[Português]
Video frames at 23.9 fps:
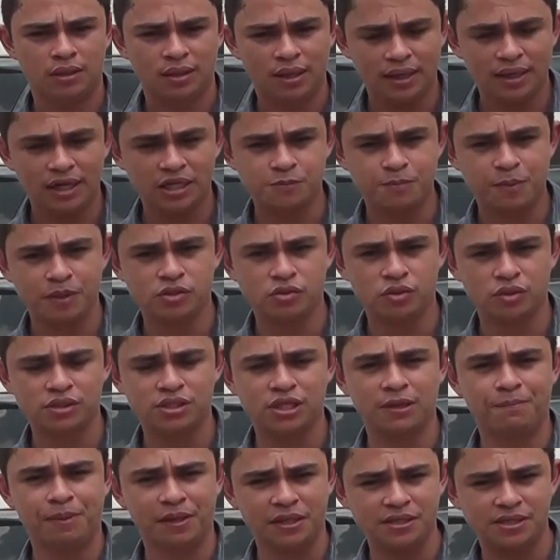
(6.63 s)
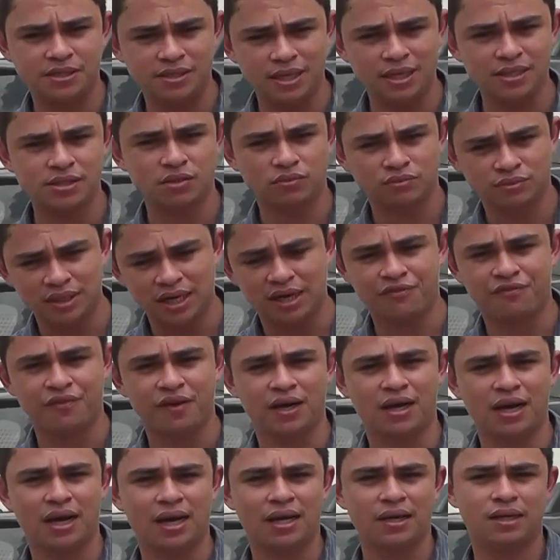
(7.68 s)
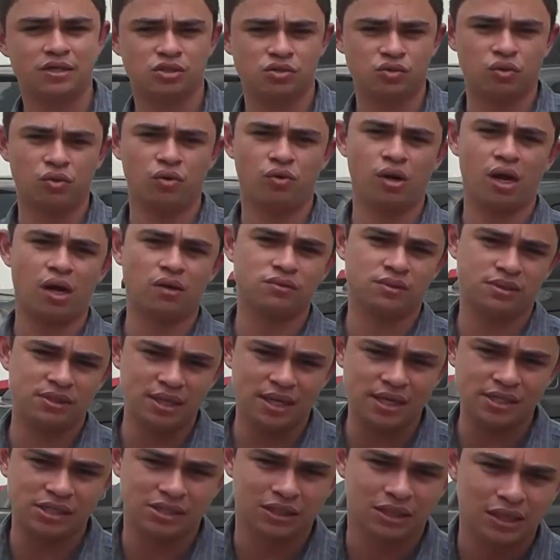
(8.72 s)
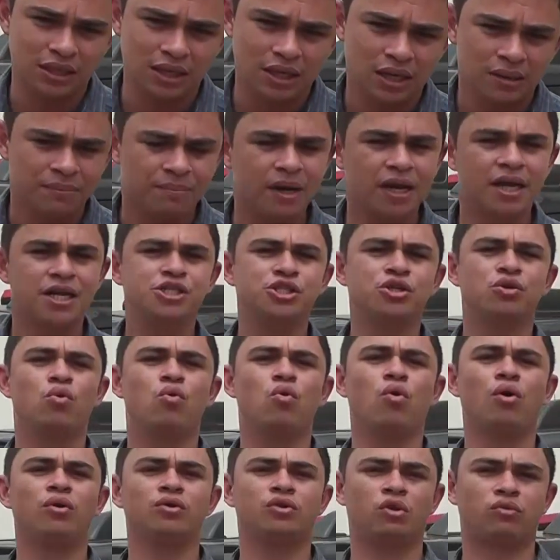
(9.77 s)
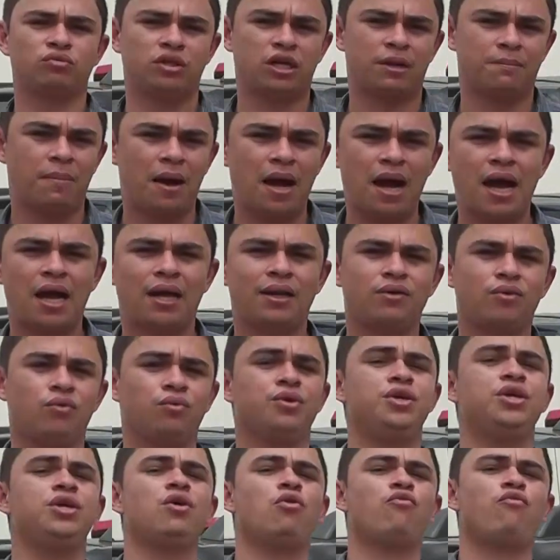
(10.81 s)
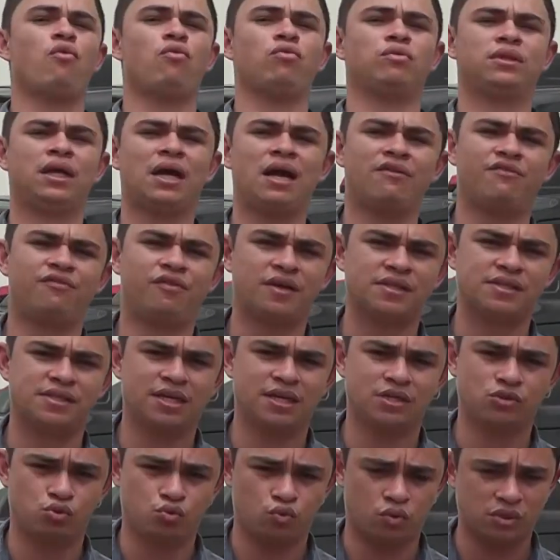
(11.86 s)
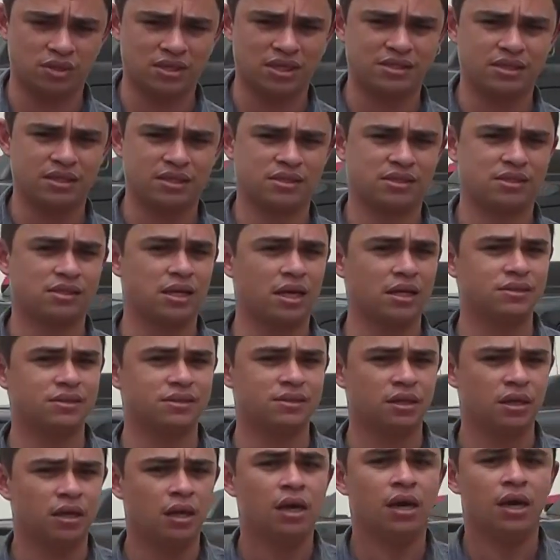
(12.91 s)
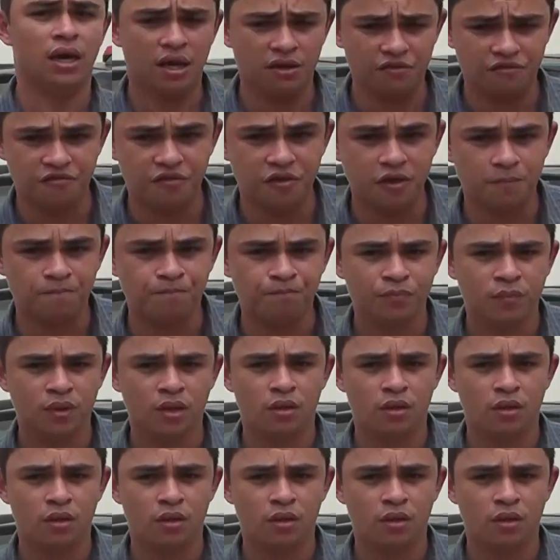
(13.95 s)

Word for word: aquelas pessoas que precisam trafegar na zona rural, seja para ir de encontro ao trabalho, ir ou voltar, fazer as suas necessidades, enfim.